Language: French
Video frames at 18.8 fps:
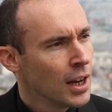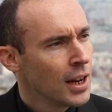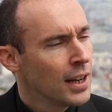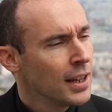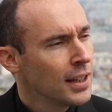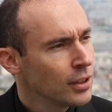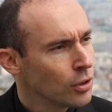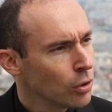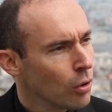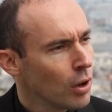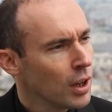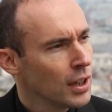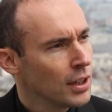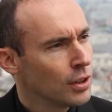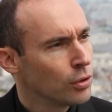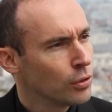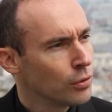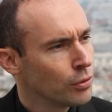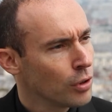les droits et
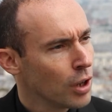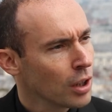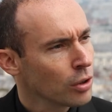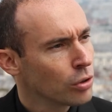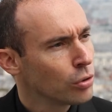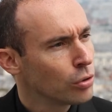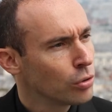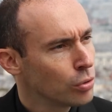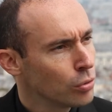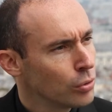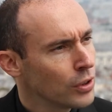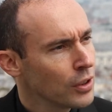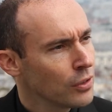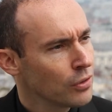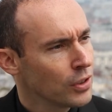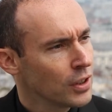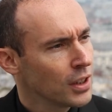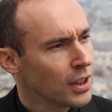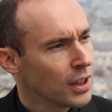les devoirs de tous ses
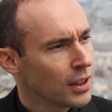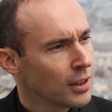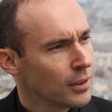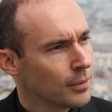fidèles.